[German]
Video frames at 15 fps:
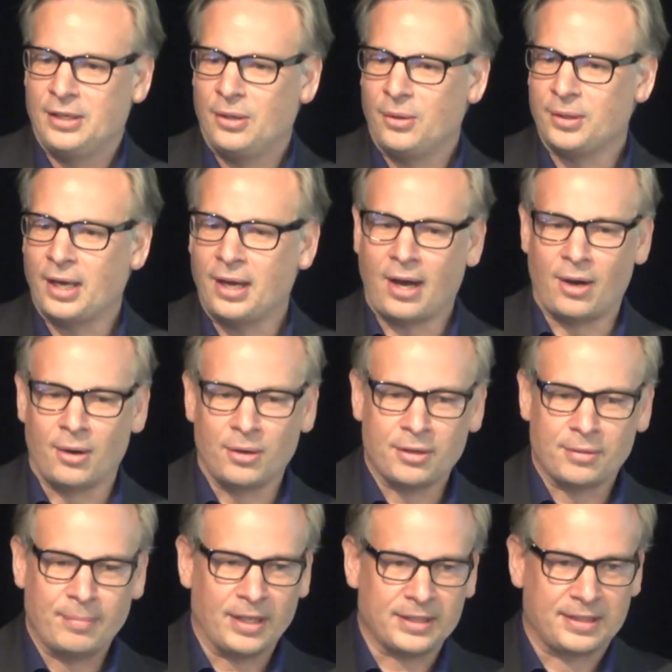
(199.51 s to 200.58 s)
Oder
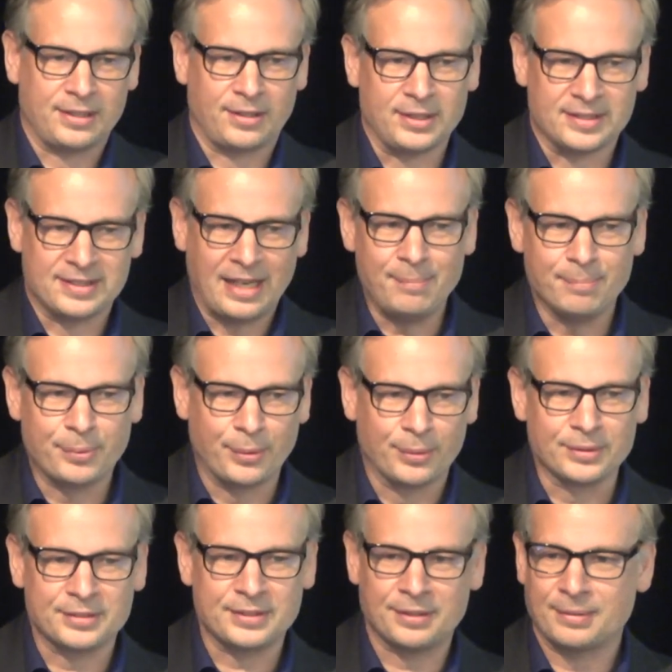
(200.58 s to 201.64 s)
auch macht genau denselben
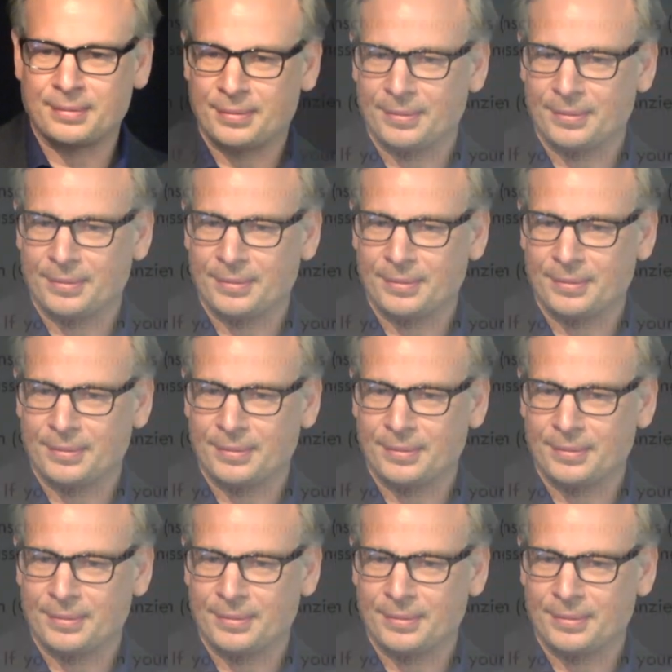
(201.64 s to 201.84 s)
Punkt.